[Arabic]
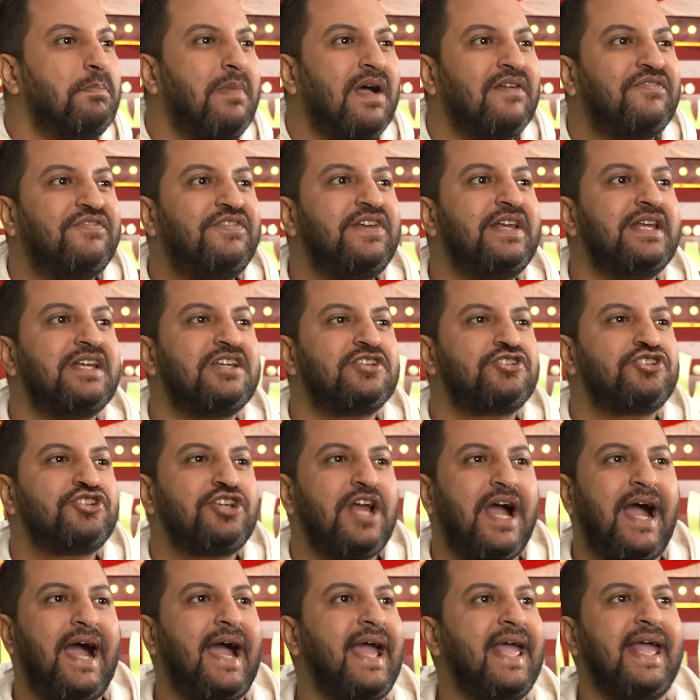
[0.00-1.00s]

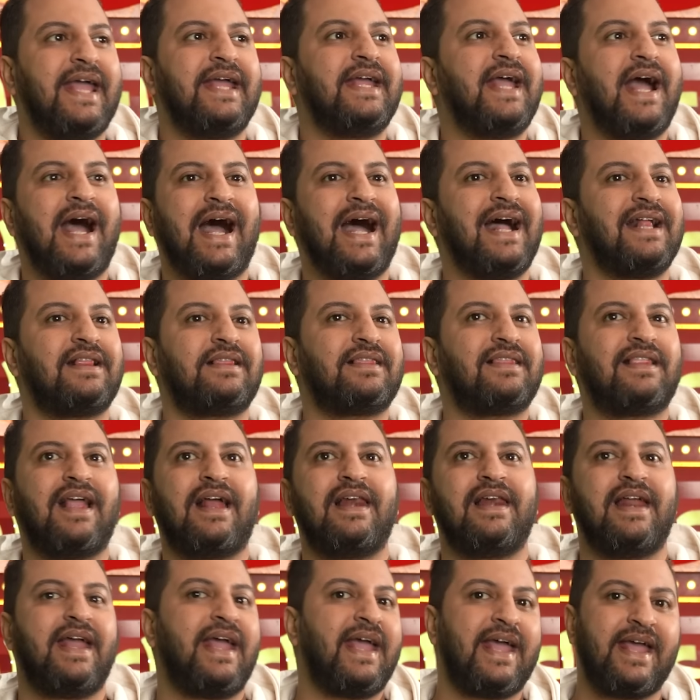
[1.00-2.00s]
مفيش حاجه حتى
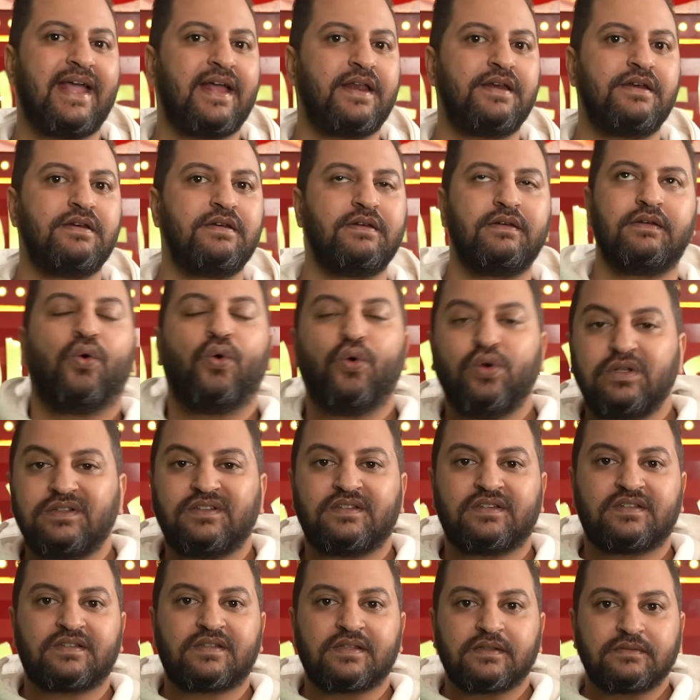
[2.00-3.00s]
الان
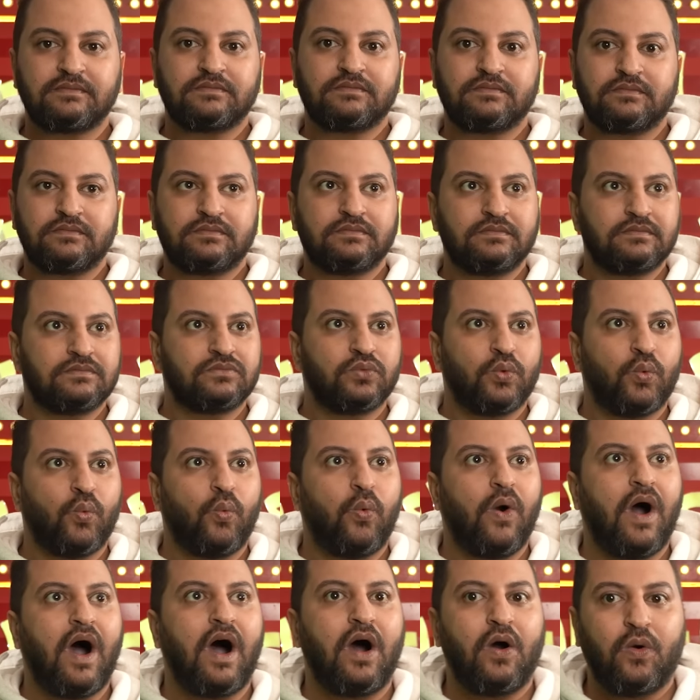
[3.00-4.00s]
قلت
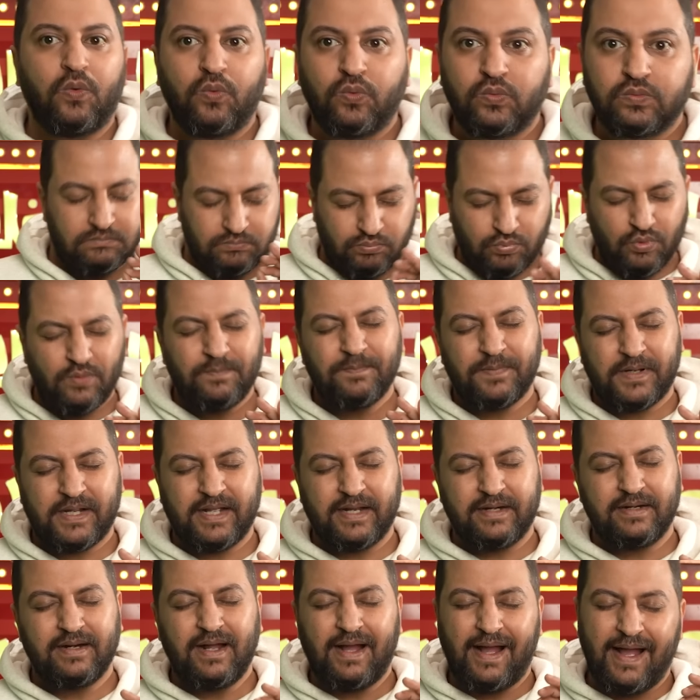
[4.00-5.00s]
واو
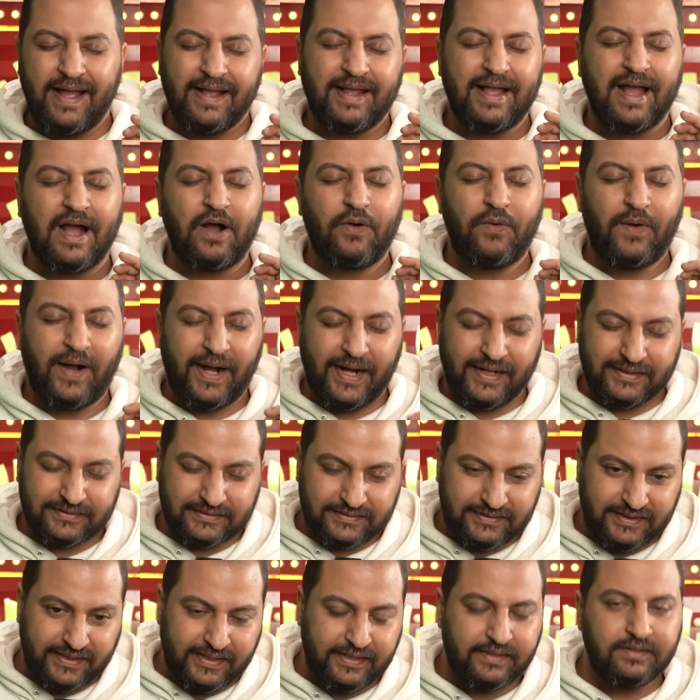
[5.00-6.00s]
ممكن حاجة أو
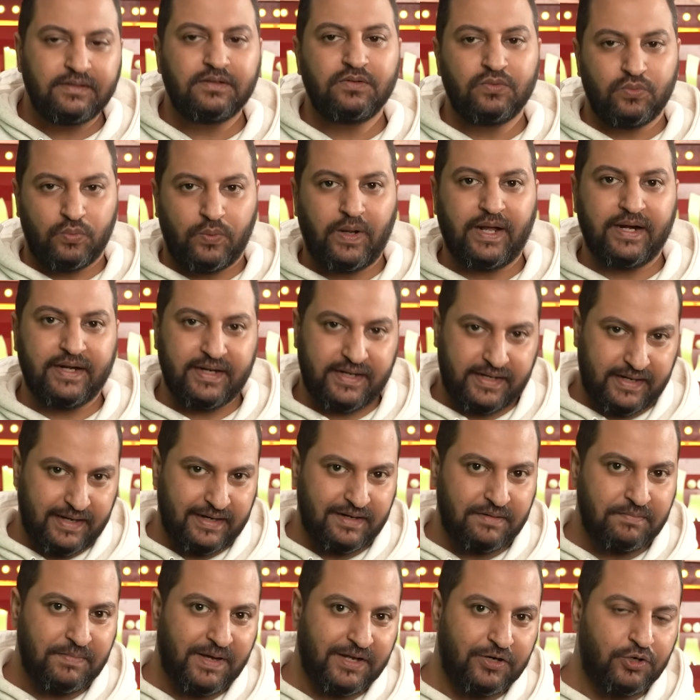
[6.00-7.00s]
حاجتين
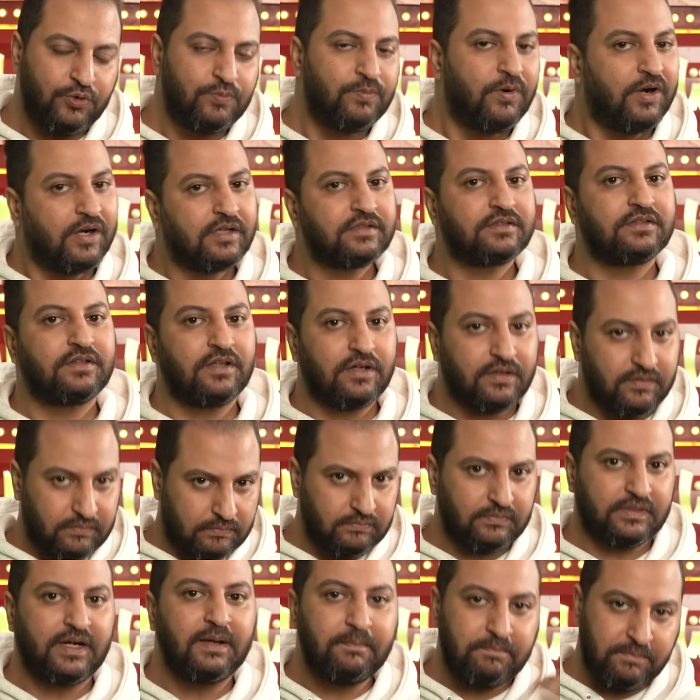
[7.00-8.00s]
وهنتكلم عليهم أكتر
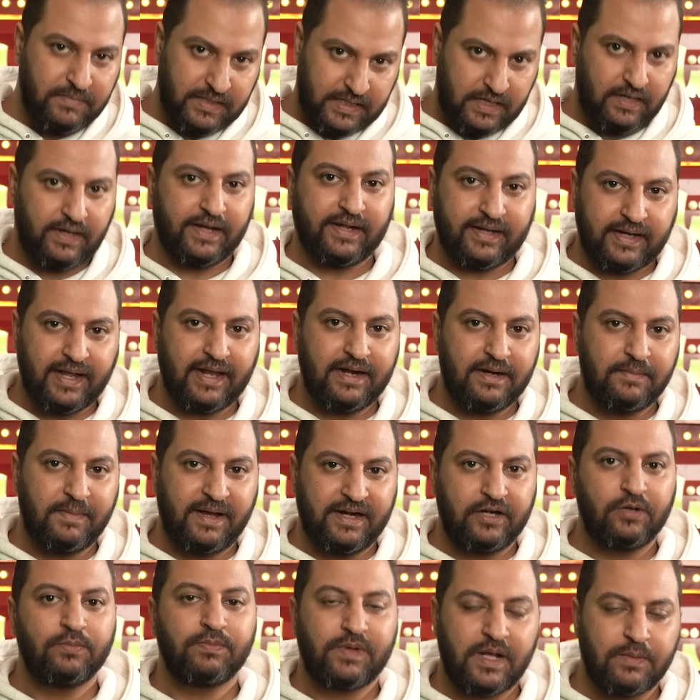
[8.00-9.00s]
لما أتكلم
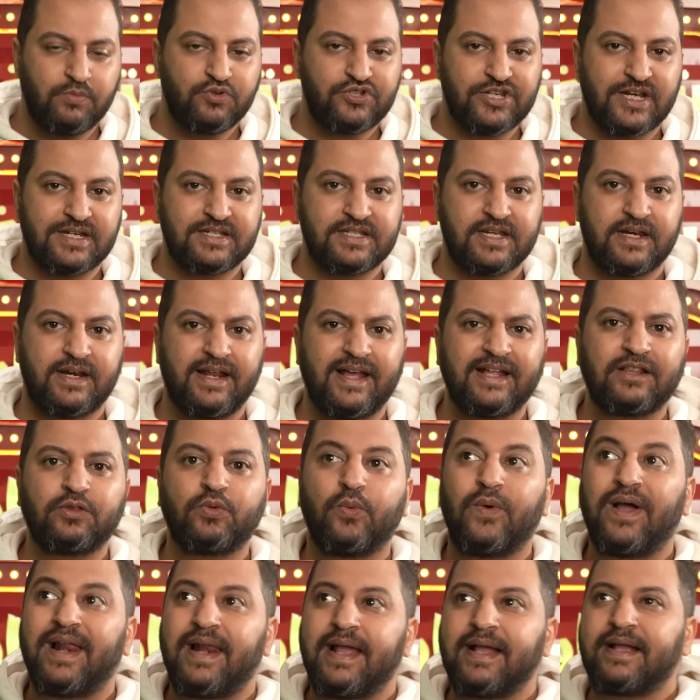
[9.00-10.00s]
عليهم كمسلسلات
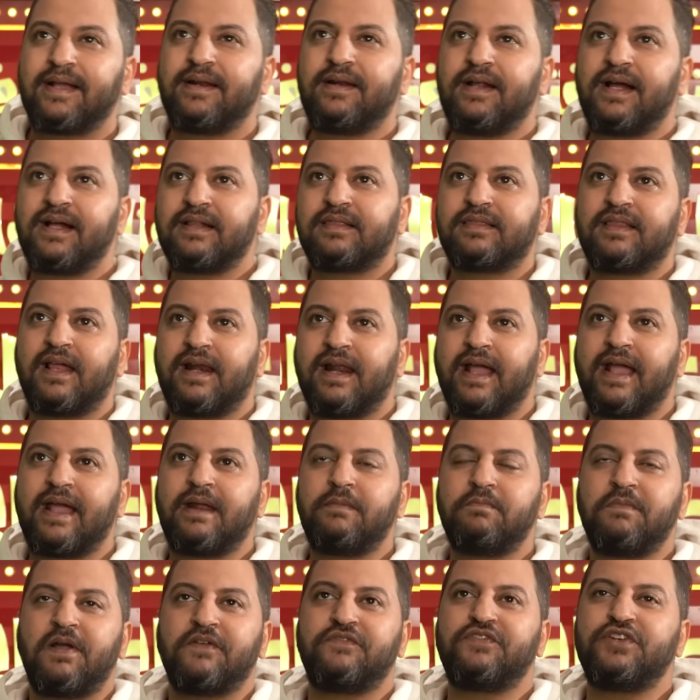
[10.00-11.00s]
ولكن حتى
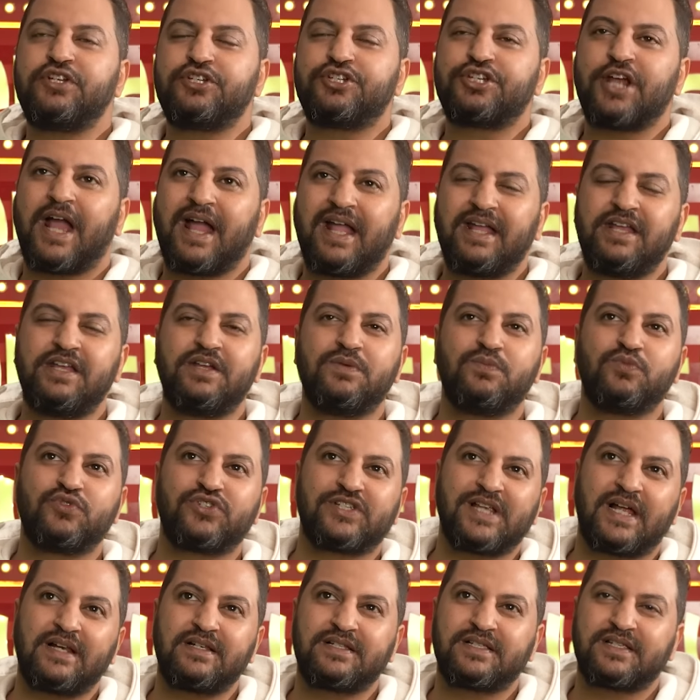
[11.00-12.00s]
الآن مفيش أي
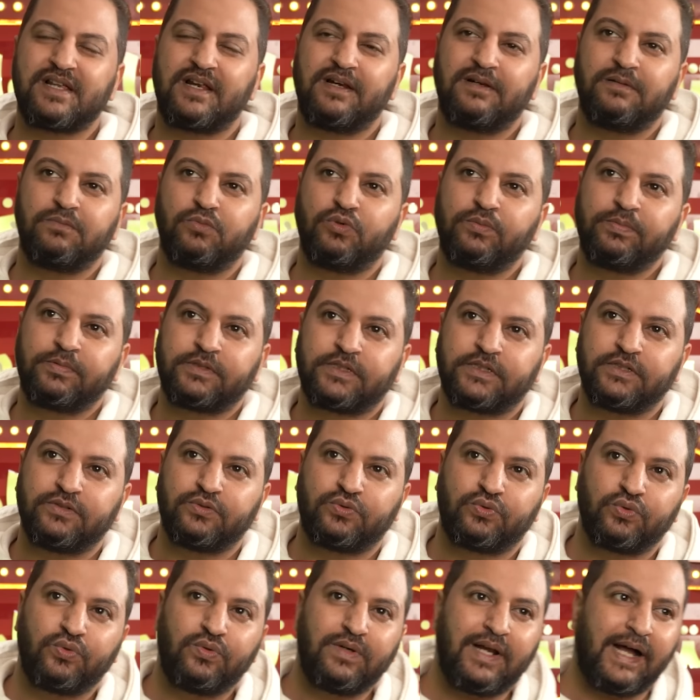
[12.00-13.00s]
مسلسل
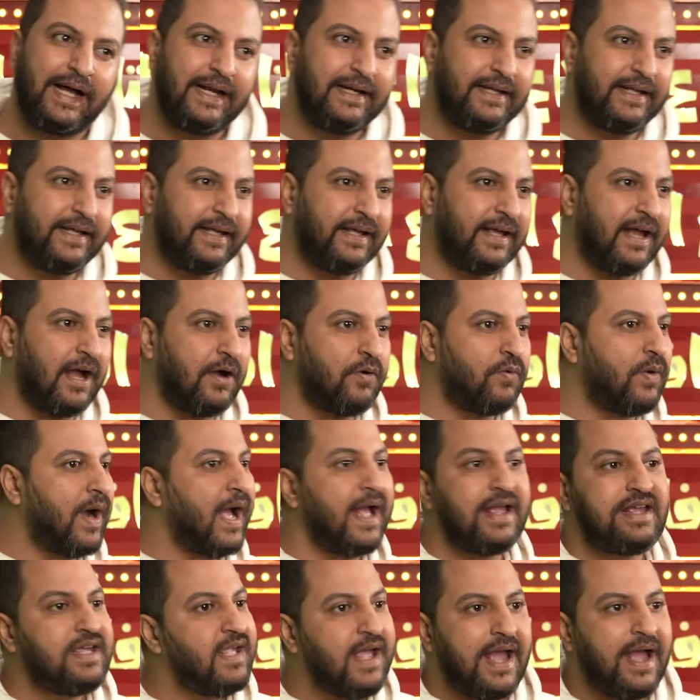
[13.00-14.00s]
ممكن تقول عليه أو
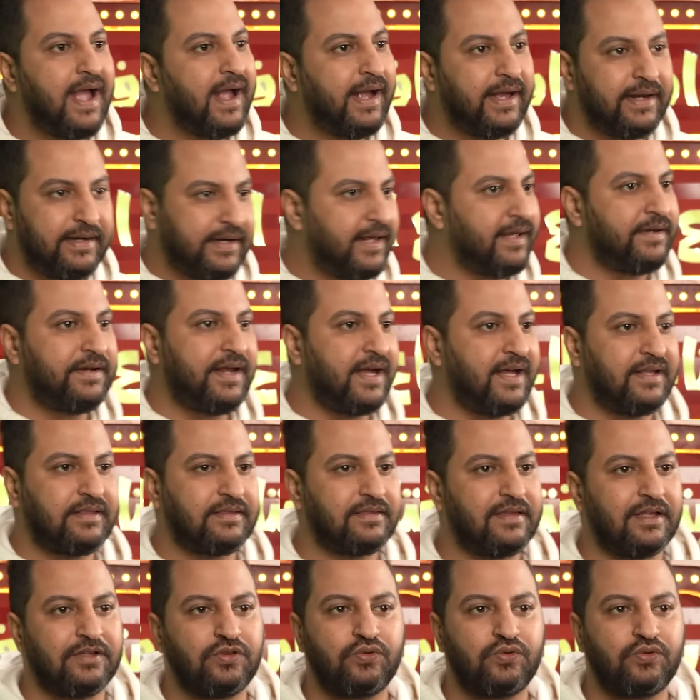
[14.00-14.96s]
أي إعلان حتى